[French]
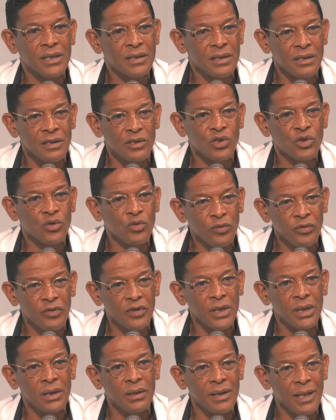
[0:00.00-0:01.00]
tant
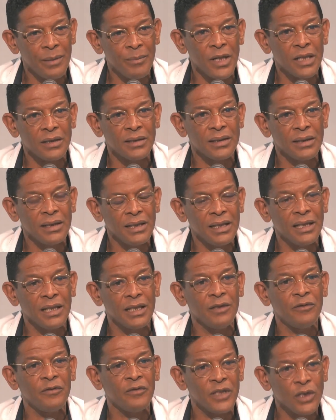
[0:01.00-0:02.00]
souffrir la Martinique et
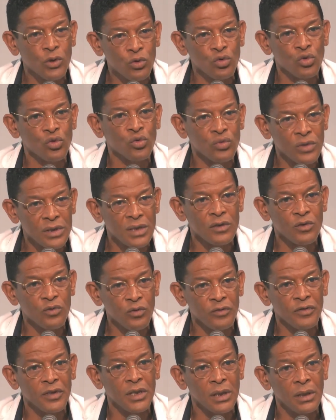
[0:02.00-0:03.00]
qui fait toujours tant
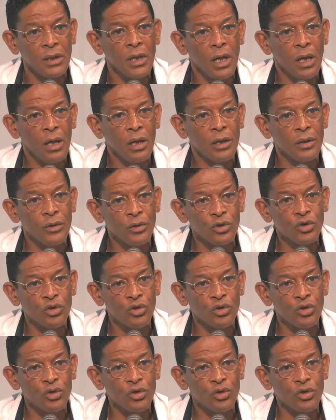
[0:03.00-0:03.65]
souffrir euh, notre